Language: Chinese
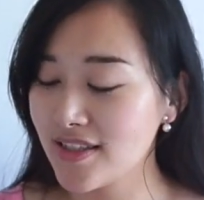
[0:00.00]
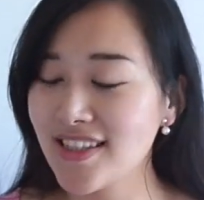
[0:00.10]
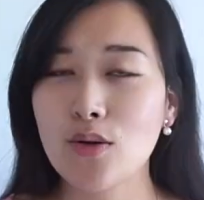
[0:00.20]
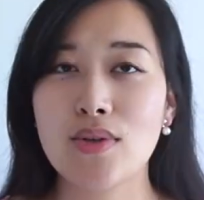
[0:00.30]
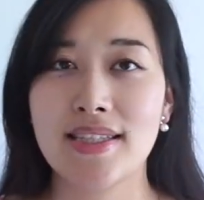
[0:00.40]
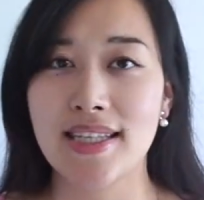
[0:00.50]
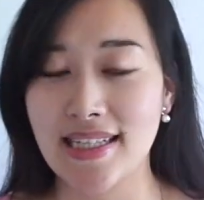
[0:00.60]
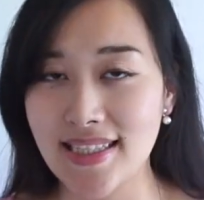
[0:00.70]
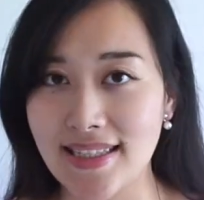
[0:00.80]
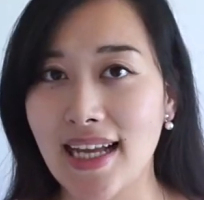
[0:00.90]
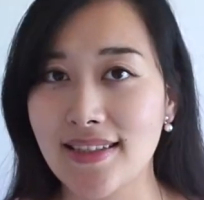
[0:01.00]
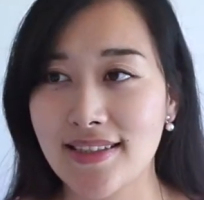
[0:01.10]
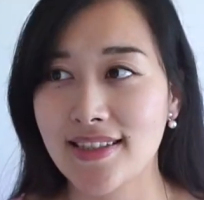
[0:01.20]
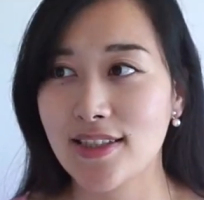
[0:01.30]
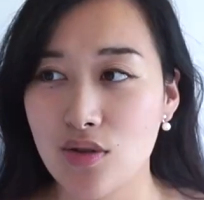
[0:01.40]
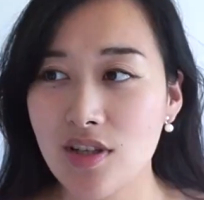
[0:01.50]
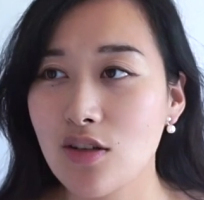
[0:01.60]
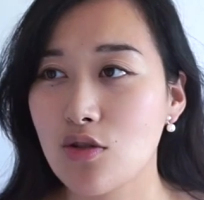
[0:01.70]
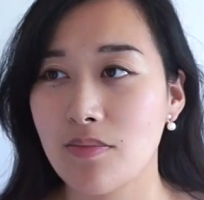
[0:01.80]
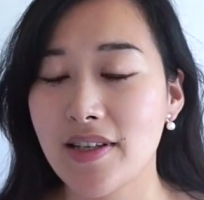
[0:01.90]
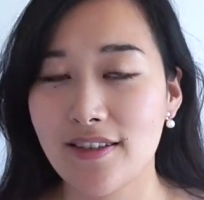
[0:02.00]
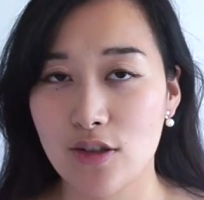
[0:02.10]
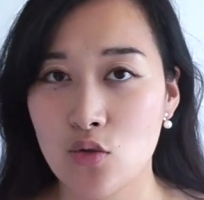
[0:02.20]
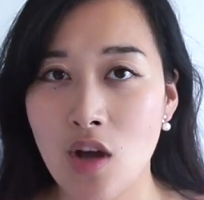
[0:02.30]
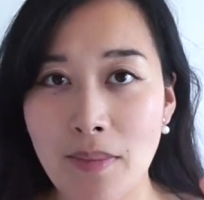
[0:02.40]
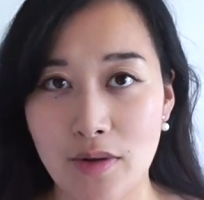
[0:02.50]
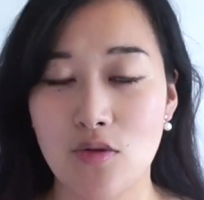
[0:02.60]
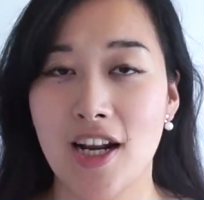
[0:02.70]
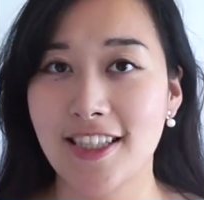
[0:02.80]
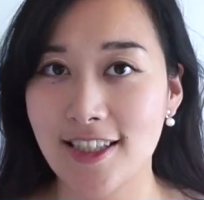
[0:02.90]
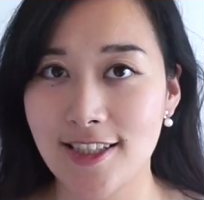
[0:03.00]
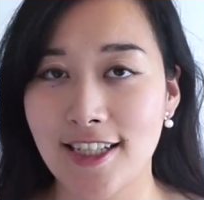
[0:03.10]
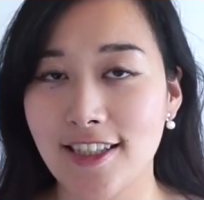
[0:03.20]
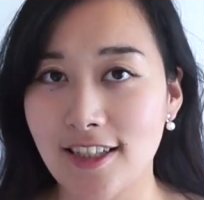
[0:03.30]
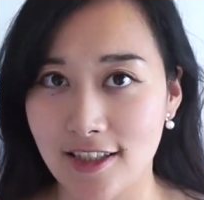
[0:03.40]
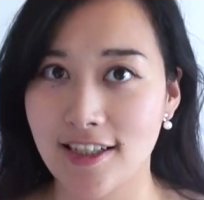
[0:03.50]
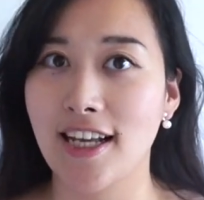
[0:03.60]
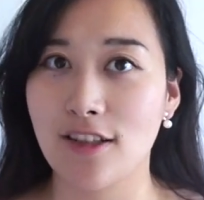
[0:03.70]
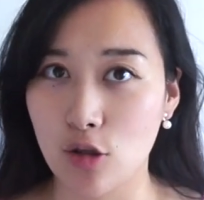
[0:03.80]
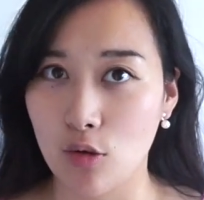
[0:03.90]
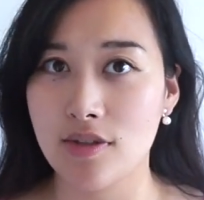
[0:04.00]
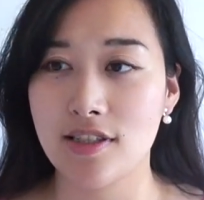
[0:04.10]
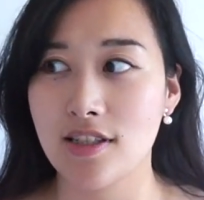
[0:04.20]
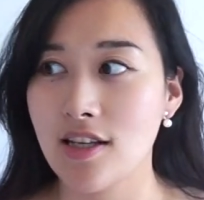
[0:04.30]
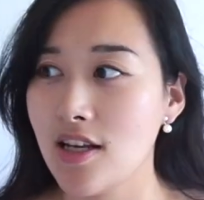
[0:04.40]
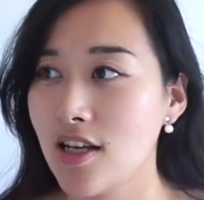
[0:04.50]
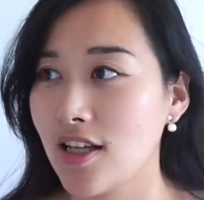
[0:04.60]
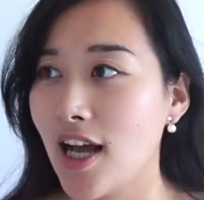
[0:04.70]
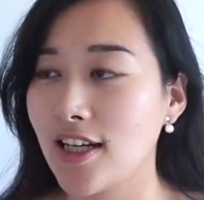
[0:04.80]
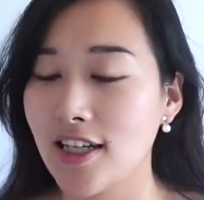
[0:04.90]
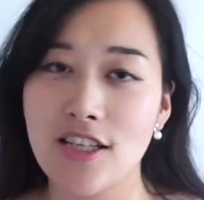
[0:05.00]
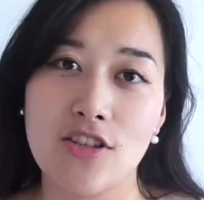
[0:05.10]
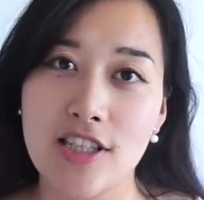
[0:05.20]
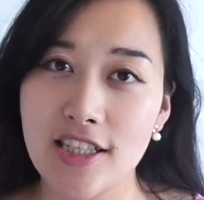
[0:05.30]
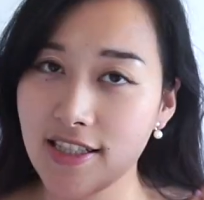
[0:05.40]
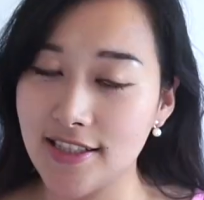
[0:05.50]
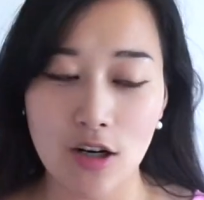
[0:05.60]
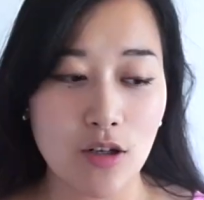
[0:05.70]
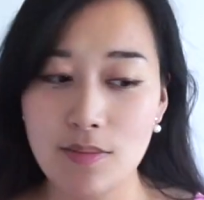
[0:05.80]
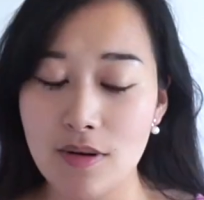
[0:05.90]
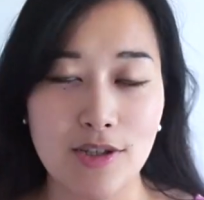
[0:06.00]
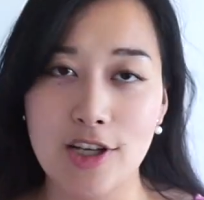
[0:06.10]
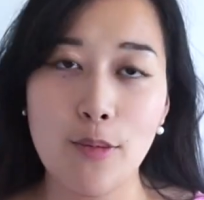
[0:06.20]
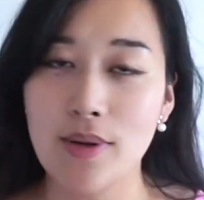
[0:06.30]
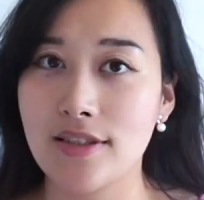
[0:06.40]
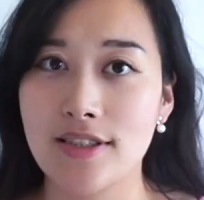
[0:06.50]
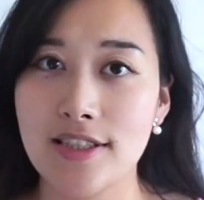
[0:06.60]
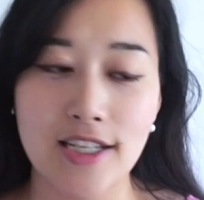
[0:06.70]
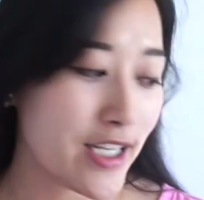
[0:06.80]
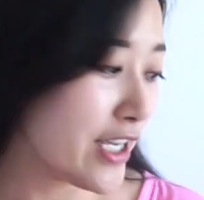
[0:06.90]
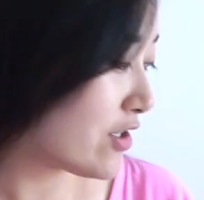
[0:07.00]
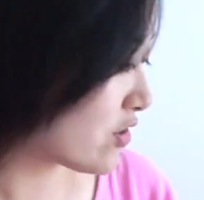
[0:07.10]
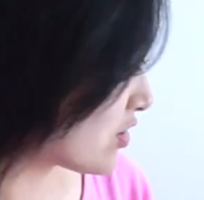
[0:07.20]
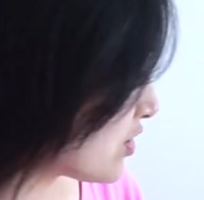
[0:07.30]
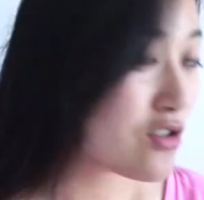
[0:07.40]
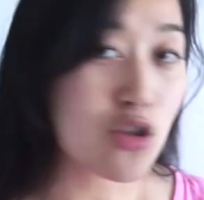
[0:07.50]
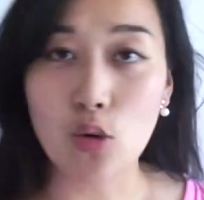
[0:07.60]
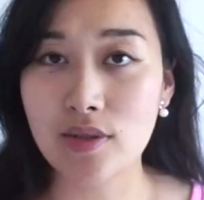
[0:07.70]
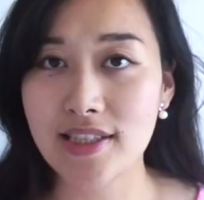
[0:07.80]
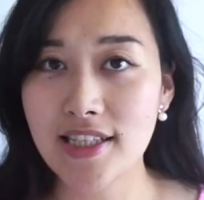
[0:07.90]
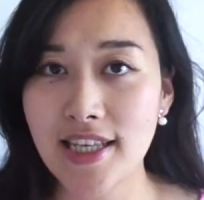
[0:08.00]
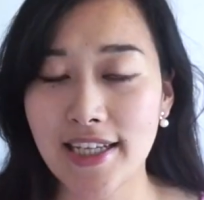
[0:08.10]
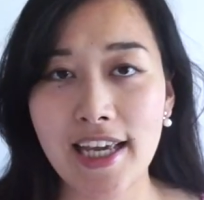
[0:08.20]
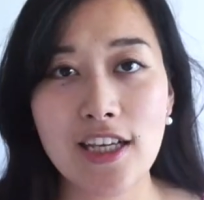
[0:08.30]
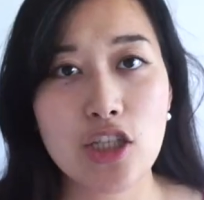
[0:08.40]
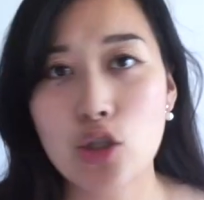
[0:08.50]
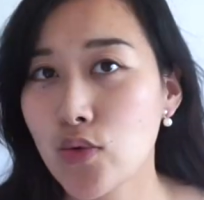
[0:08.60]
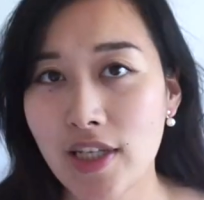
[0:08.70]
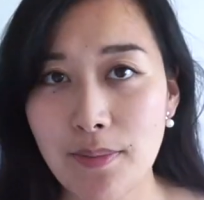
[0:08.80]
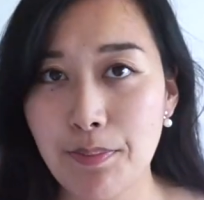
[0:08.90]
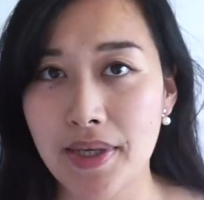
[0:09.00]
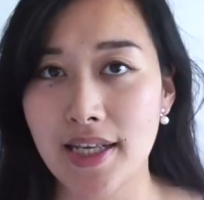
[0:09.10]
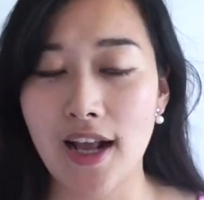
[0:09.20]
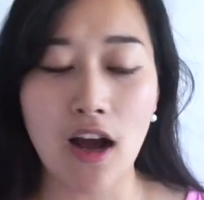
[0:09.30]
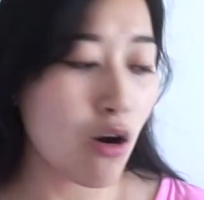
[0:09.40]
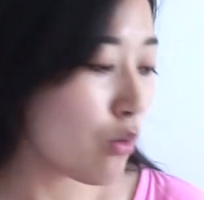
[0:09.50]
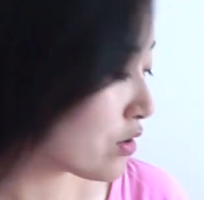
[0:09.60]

这个问题很简单，你需要准备一个专门用来记载你灵感的东西，它可以是一个小一本小本子，也可以是手机，也可以是录音笔，然后